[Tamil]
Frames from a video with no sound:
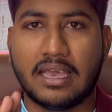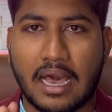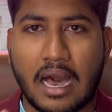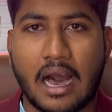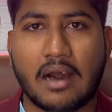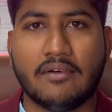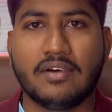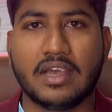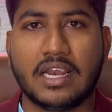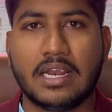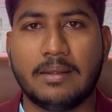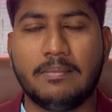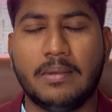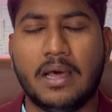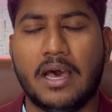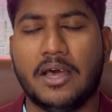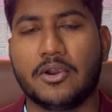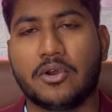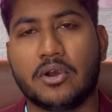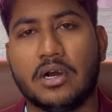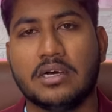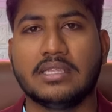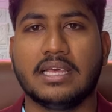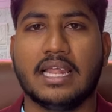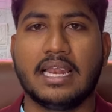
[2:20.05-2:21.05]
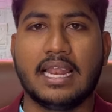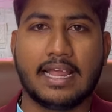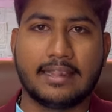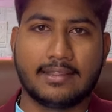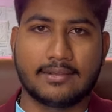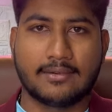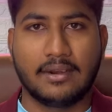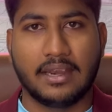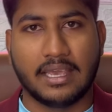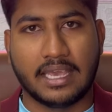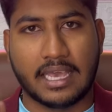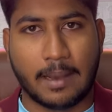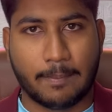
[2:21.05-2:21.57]
அவைலபிளாக இருக்கோ அது
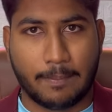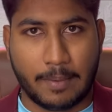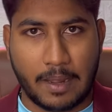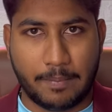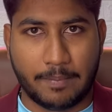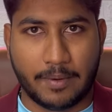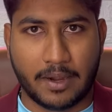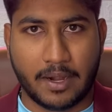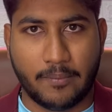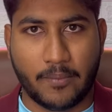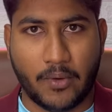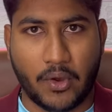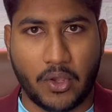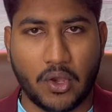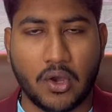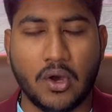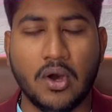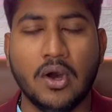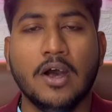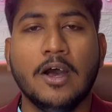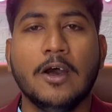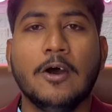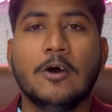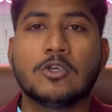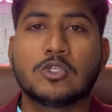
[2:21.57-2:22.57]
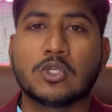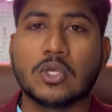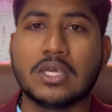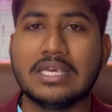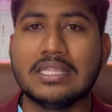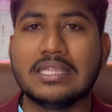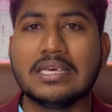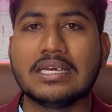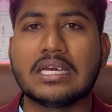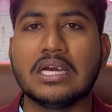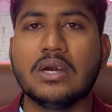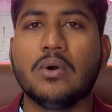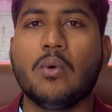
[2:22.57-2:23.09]
எல்லாத்துக்கும் நீங்கள் அப்ளை பண்ண முடியும் ஸோ
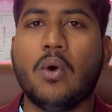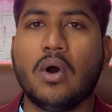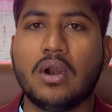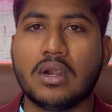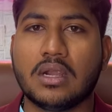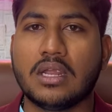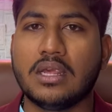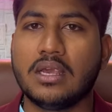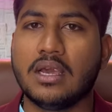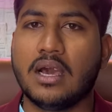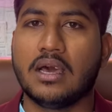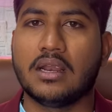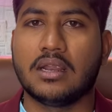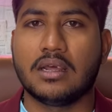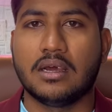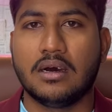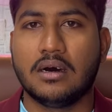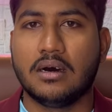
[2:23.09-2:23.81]
இதுக்கு ஓடிஆர்